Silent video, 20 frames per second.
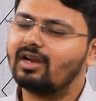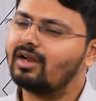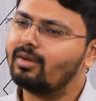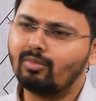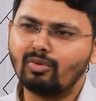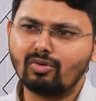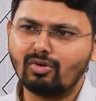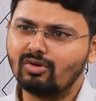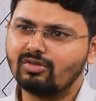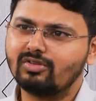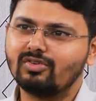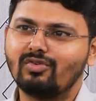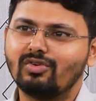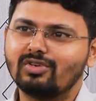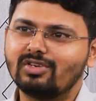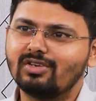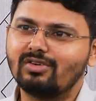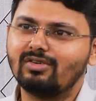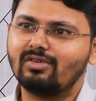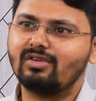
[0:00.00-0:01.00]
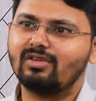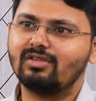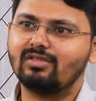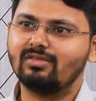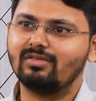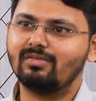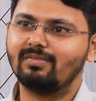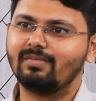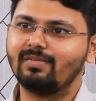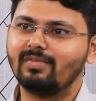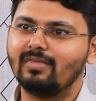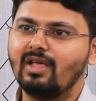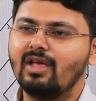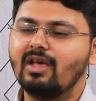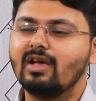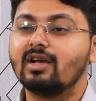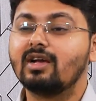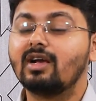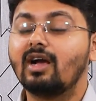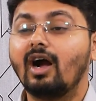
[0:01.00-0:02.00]
కానీ ఆ బుక్ నుంచి క్వశ్చన్ ఉండదు
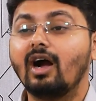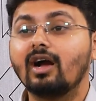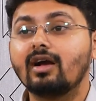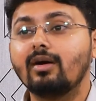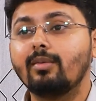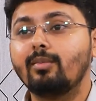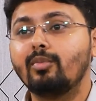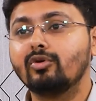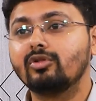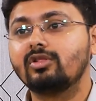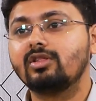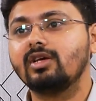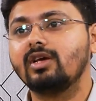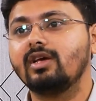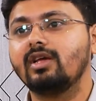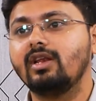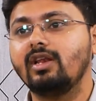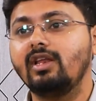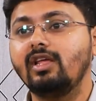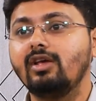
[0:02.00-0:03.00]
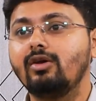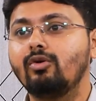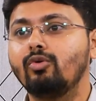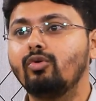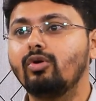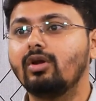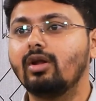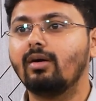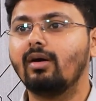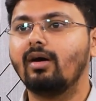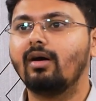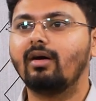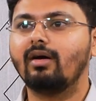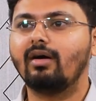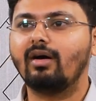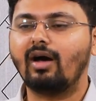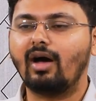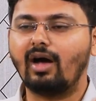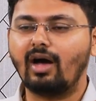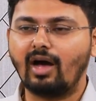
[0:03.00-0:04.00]
కాకపోతే నీకున్న
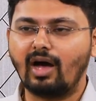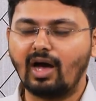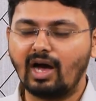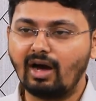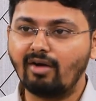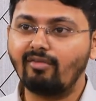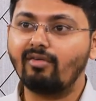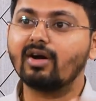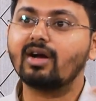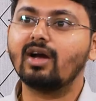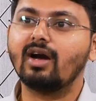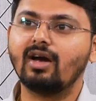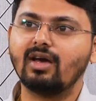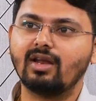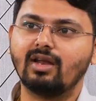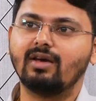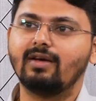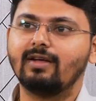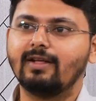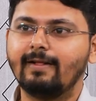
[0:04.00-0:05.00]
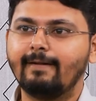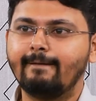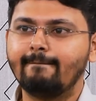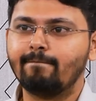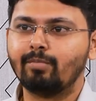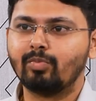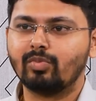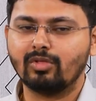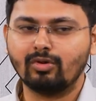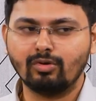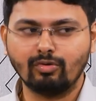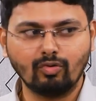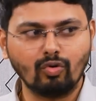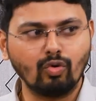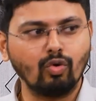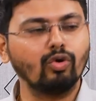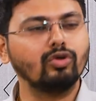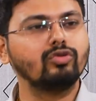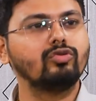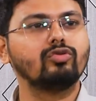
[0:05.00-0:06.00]
ఆ అవగాహన నువ్వు
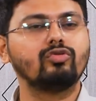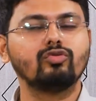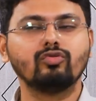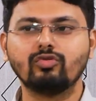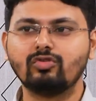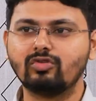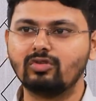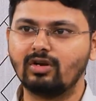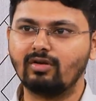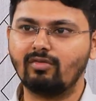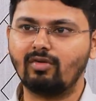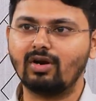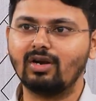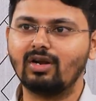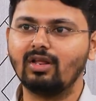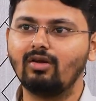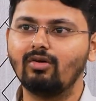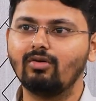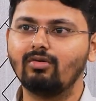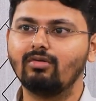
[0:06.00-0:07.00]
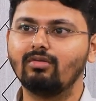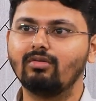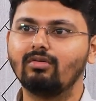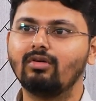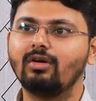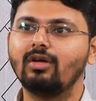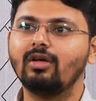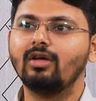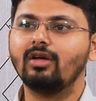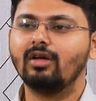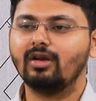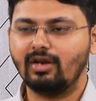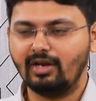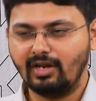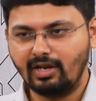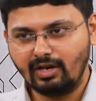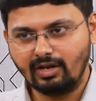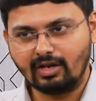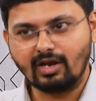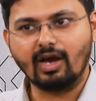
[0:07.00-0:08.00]
రోజు చూస్తున్న వాటిలో
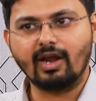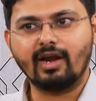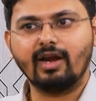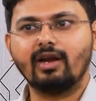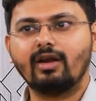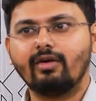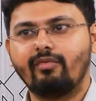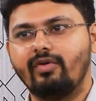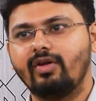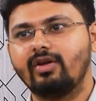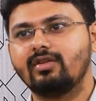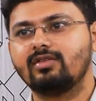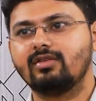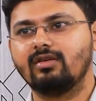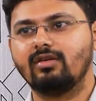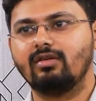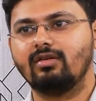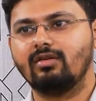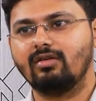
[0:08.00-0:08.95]
నీ కరెంట్ అఫైర్స్